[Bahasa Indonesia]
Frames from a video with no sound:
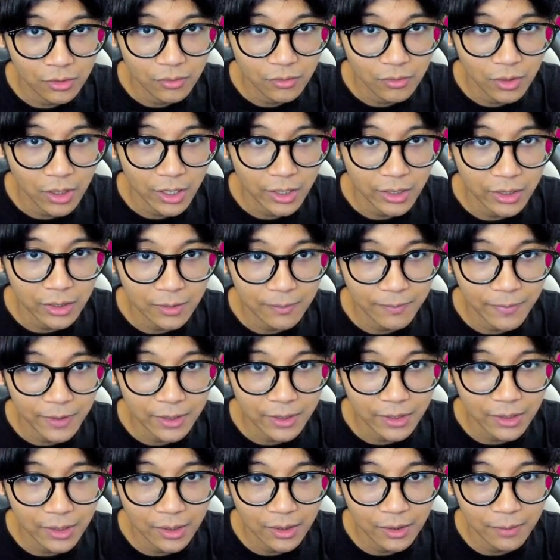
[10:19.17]
Wah, ini
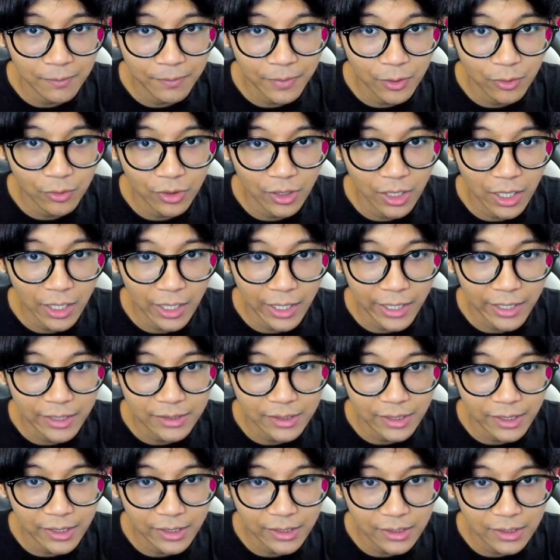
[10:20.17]
tempatnya penuh dengan
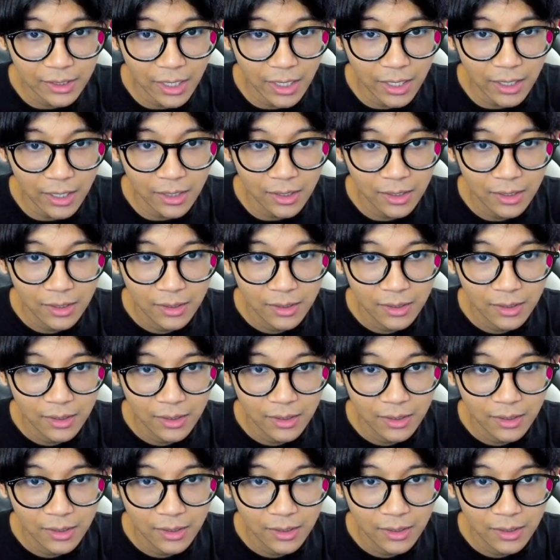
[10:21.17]
SS-an.